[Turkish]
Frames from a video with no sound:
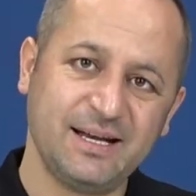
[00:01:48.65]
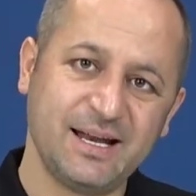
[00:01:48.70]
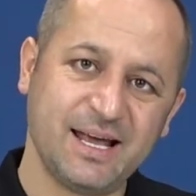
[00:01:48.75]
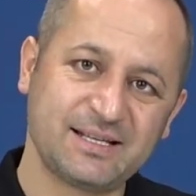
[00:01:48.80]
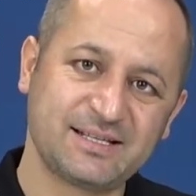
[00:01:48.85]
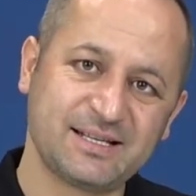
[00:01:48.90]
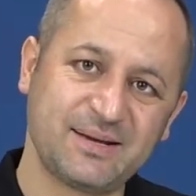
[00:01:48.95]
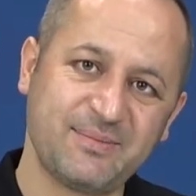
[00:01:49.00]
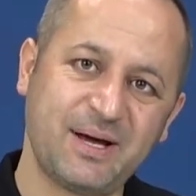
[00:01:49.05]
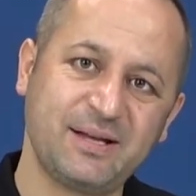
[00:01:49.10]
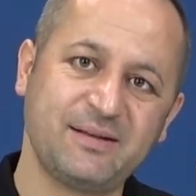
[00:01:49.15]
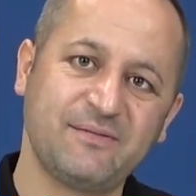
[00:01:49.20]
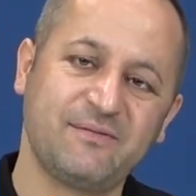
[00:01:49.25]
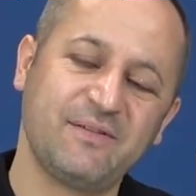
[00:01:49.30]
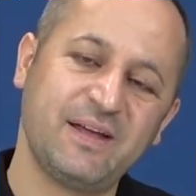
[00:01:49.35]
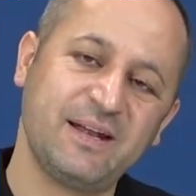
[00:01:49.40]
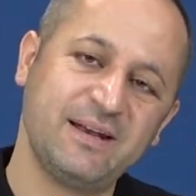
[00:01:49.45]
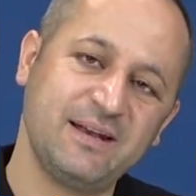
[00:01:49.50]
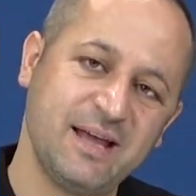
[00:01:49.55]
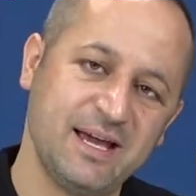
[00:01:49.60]
ne
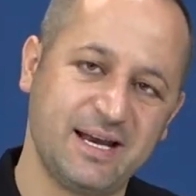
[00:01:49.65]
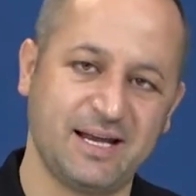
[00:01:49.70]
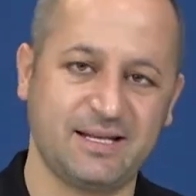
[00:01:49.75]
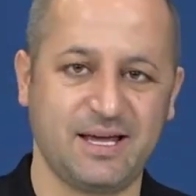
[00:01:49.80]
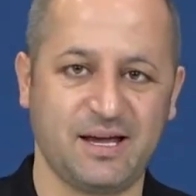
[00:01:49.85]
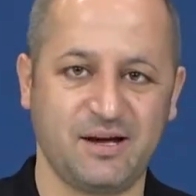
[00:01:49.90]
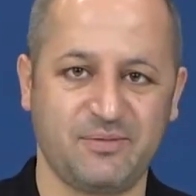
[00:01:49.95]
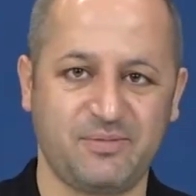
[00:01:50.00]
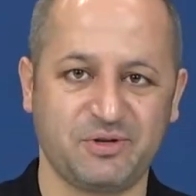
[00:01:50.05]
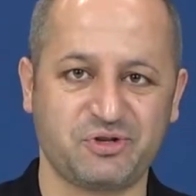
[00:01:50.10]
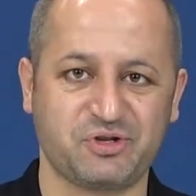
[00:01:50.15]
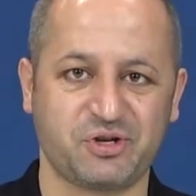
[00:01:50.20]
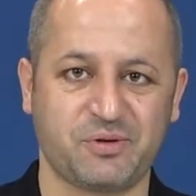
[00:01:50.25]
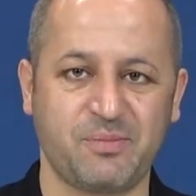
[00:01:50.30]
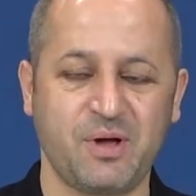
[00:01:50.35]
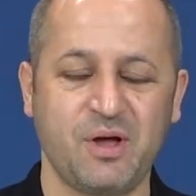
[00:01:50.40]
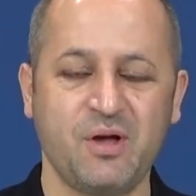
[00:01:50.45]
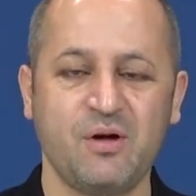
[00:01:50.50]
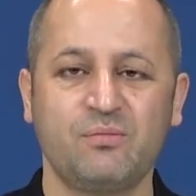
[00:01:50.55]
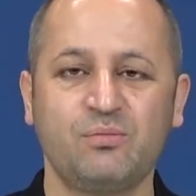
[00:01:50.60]
zaman ve nerede yapacağım.
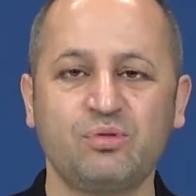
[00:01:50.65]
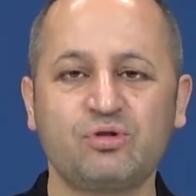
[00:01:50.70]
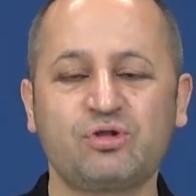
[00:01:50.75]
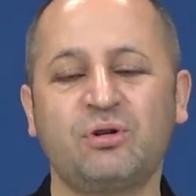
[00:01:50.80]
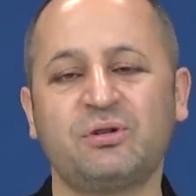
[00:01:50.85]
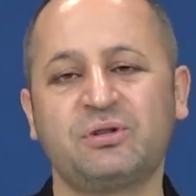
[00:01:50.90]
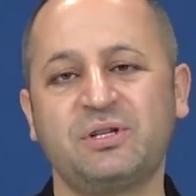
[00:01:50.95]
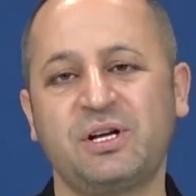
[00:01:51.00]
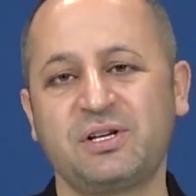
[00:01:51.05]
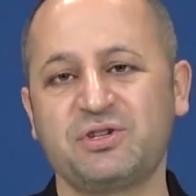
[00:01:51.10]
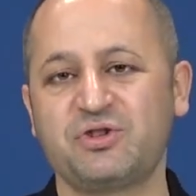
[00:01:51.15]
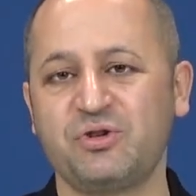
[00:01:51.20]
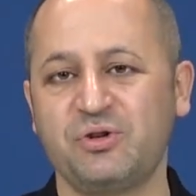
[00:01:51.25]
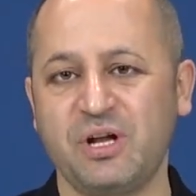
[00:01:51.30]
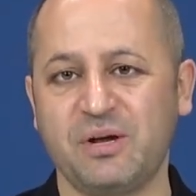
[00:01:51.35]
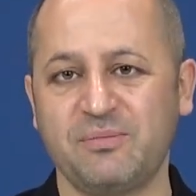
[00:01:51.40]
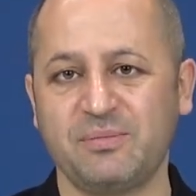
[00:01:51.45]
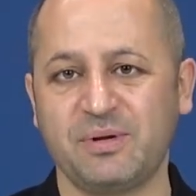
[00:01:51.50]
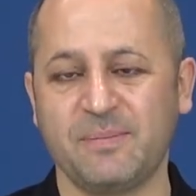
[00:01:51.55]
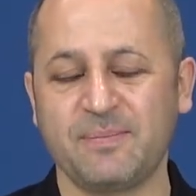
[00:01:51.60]
Bu son derece
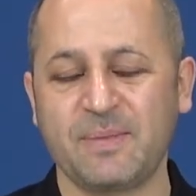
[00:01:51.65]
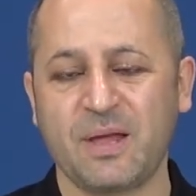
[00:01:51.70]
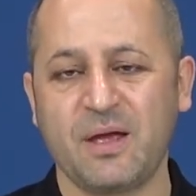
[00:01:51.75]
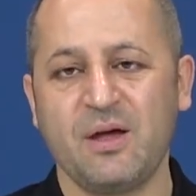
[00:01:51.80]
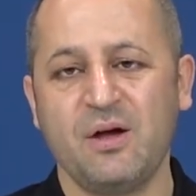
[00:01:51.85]
önemli.